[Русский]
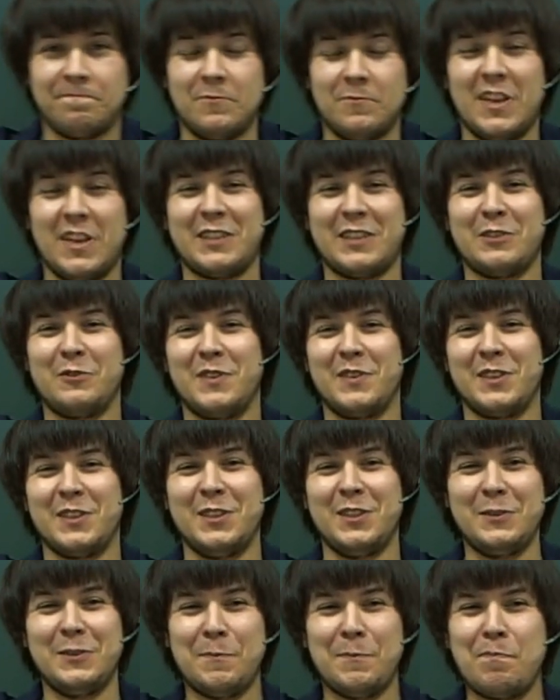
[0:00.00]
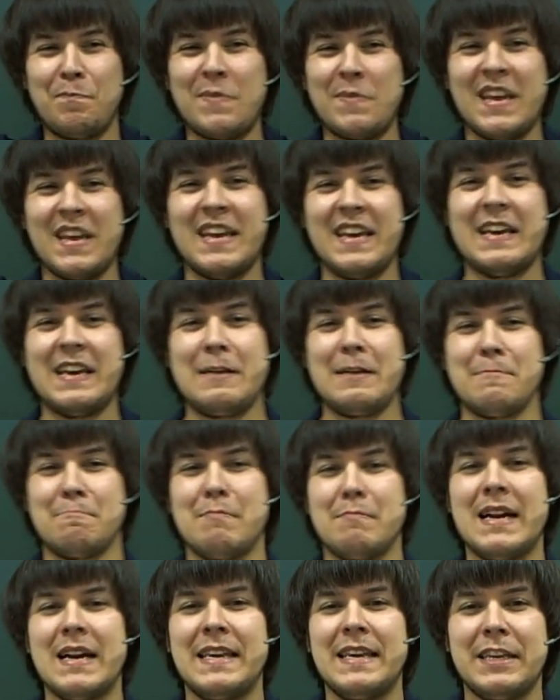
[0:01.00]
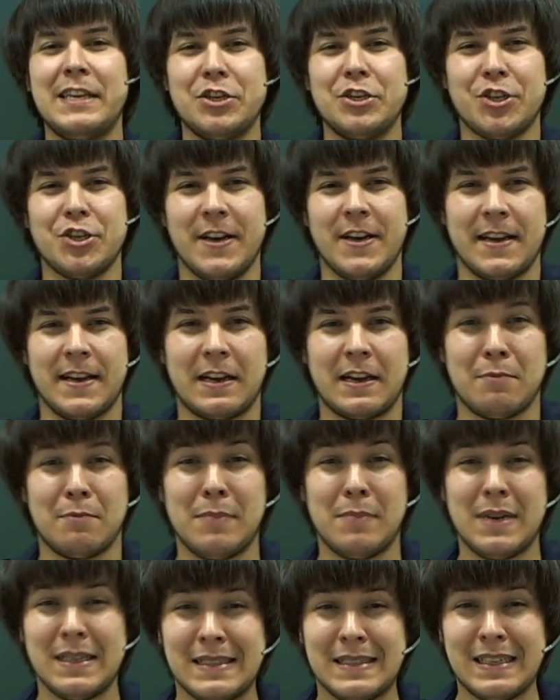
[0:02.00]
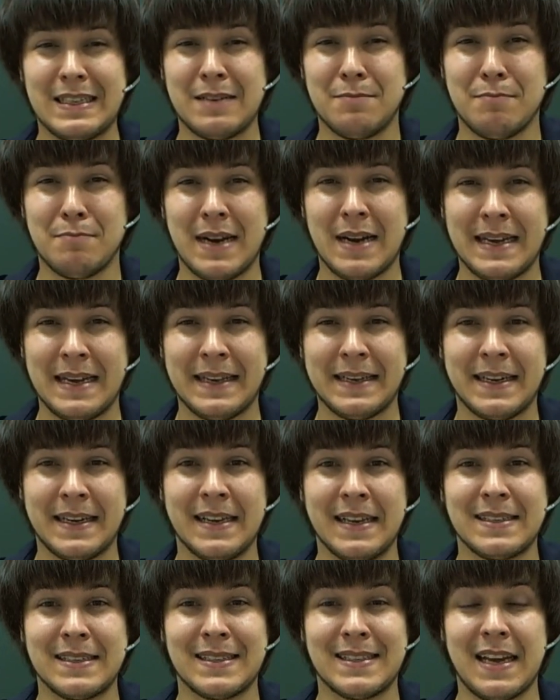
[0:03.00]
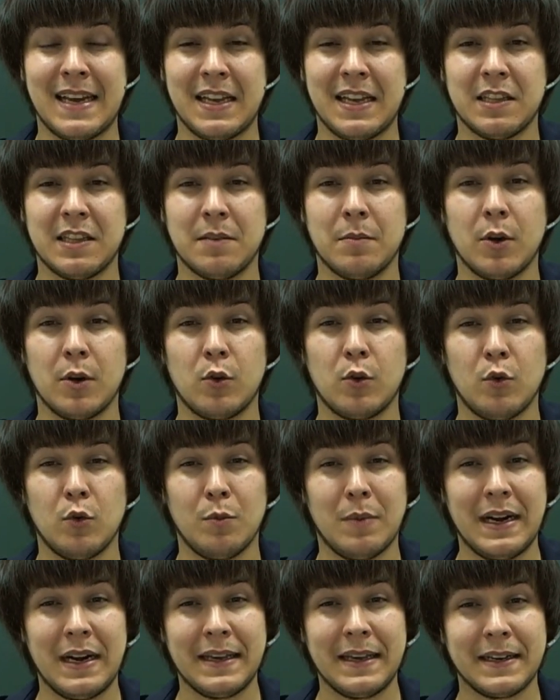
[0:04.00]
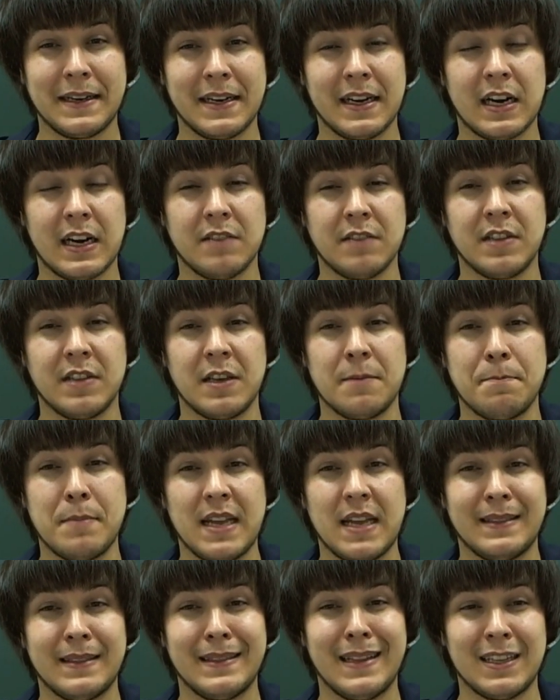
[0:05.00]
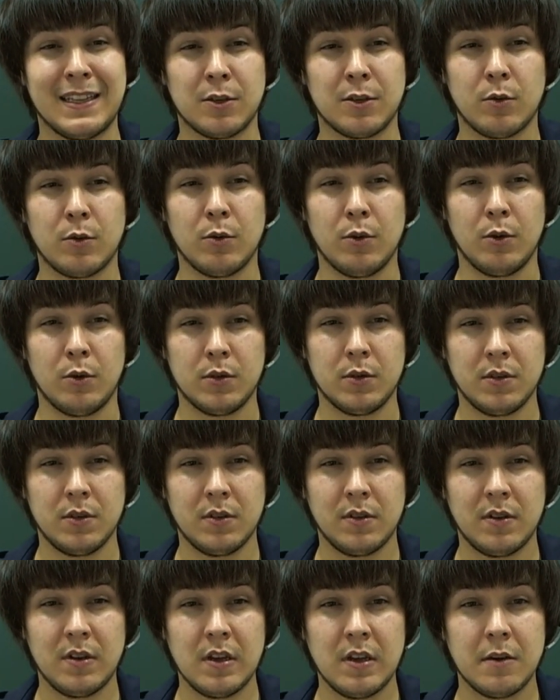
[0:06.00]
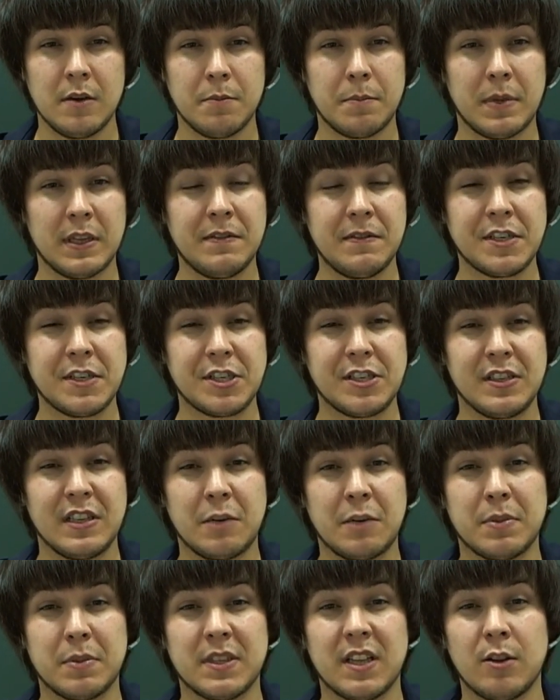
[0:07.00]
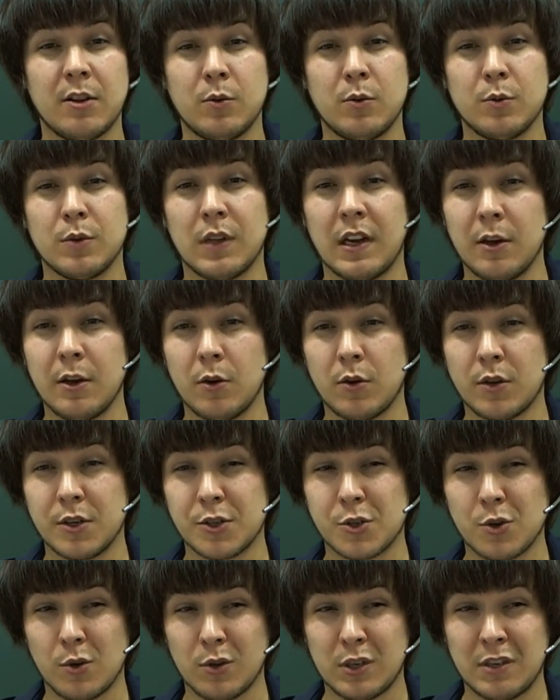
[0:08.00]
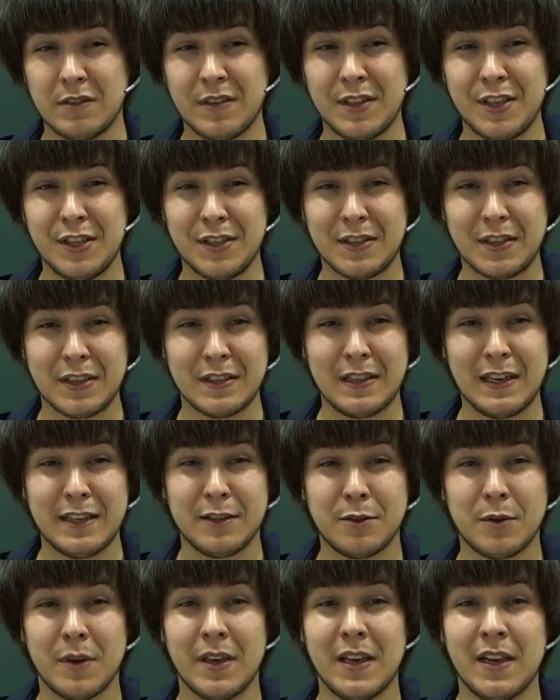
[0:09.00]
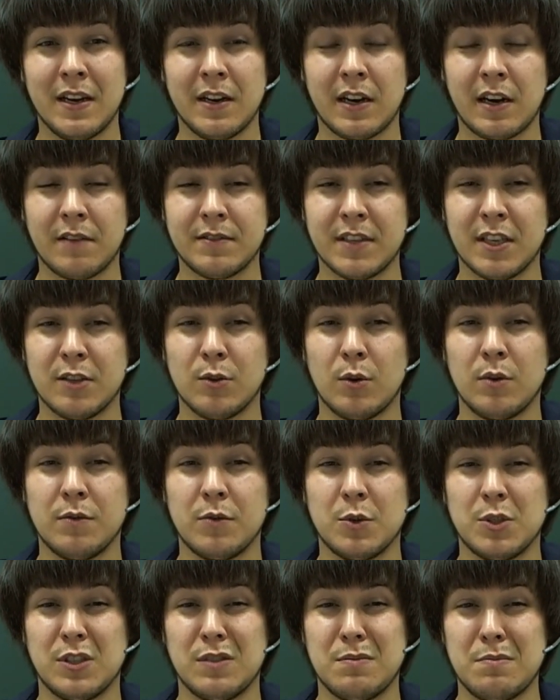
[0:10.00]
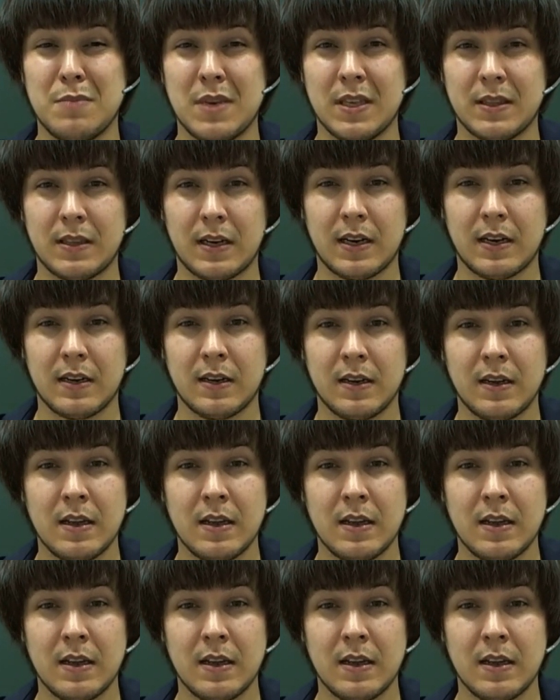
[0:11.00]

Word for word: Так оно выглядит. Маленький шарик массой маленькая с зарядом Q маленькая равная 5 нанокулон подвешенный к потолку на легкой шелковой нитке длиной L равной 0,8 метра,